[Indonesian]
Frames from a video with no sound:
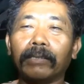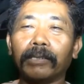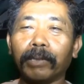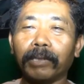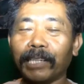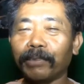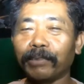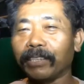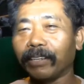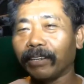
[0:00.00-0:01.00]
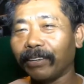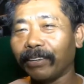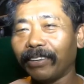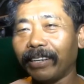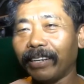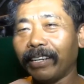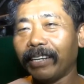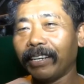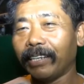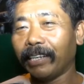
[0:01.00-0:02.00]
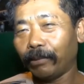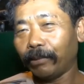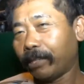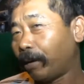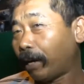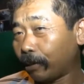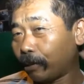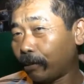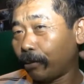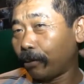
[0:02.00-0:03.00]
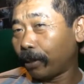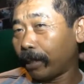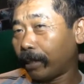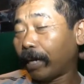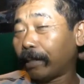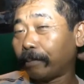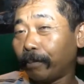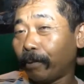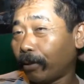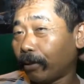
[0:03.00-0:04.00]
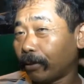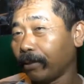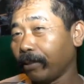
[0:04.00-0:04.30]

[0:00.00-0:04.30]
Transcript: otomatis ya rugi dah. Ya? ya. rugi waktu, rugi transport.